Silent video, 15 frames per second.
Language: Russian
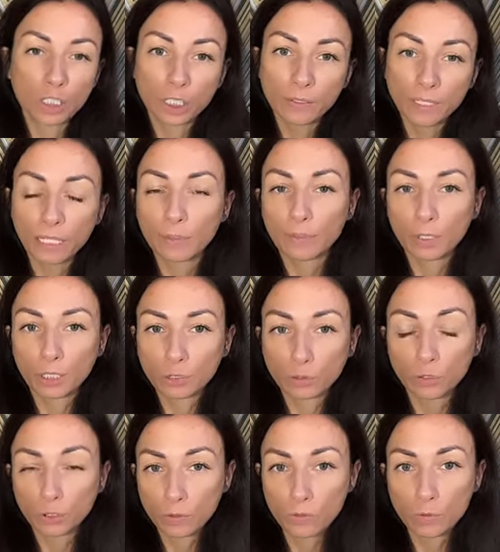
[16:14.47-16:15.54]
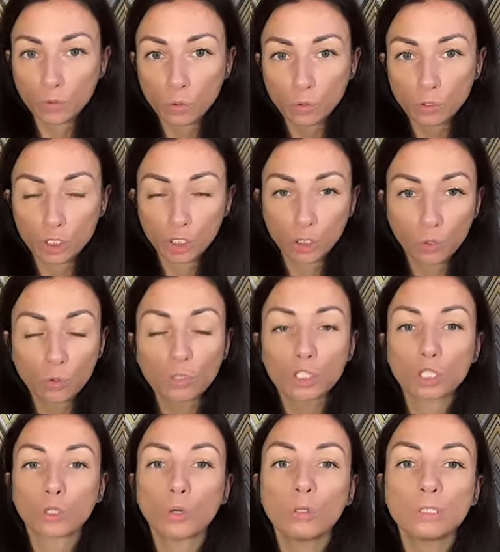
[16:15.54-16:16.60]
С человеком происходит все хуже и
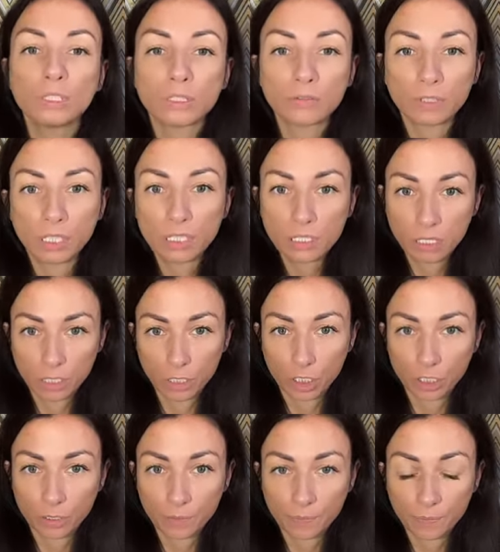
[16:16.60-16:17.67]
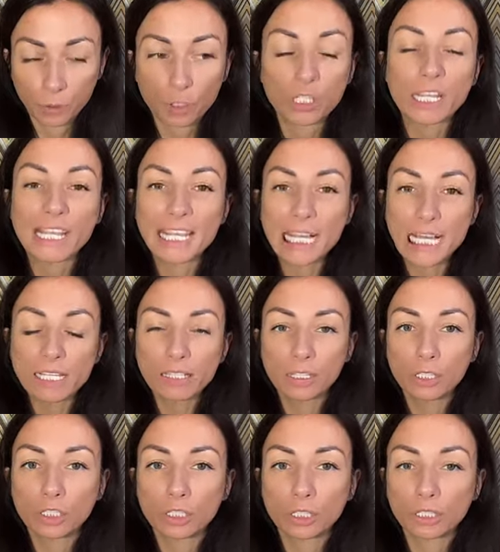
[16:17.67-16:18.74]
хуже, но он этого не слышит. То есть не
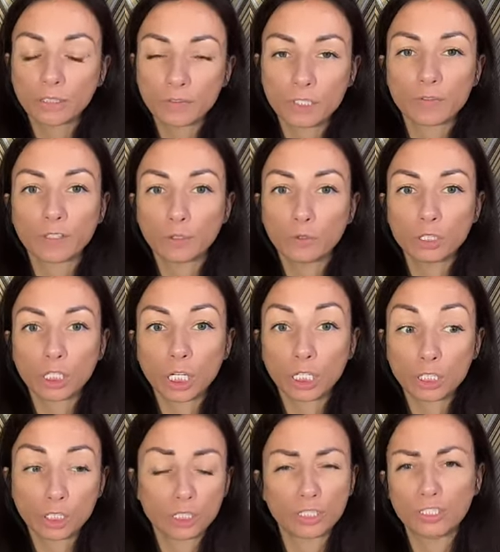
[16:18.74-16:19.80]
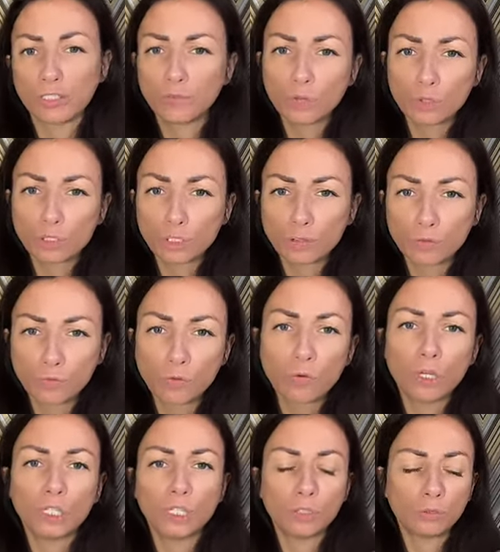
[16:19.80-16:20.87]
слышит этого звоночка от жизни. Его уже
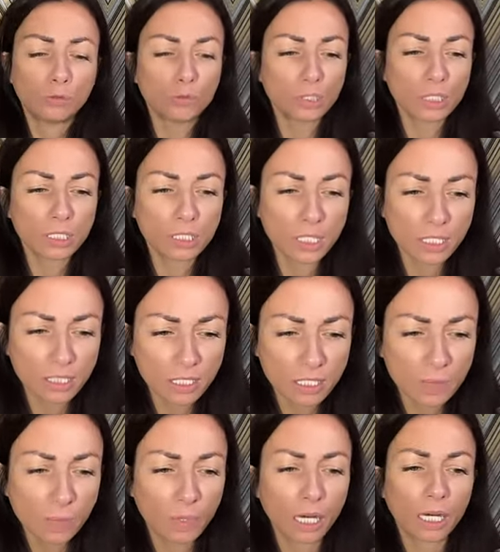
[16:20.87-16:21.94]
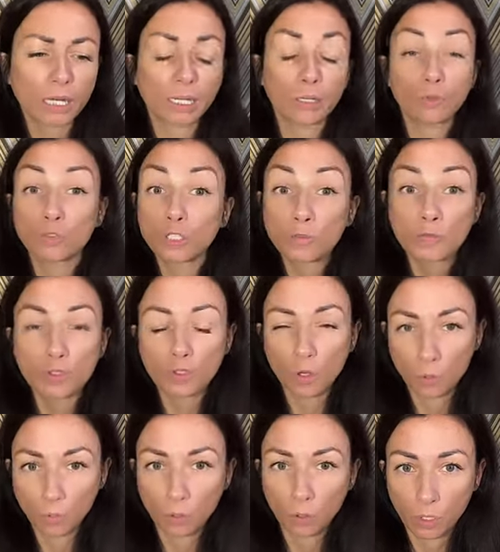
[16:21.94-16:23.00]
уволили, он уже расстался с парой, уже
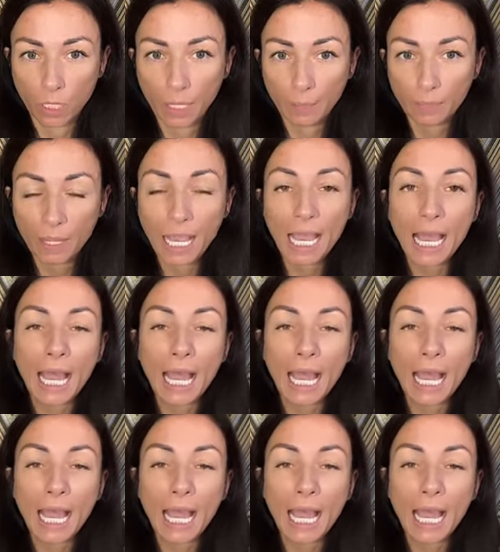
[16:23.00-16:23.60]
все плохо.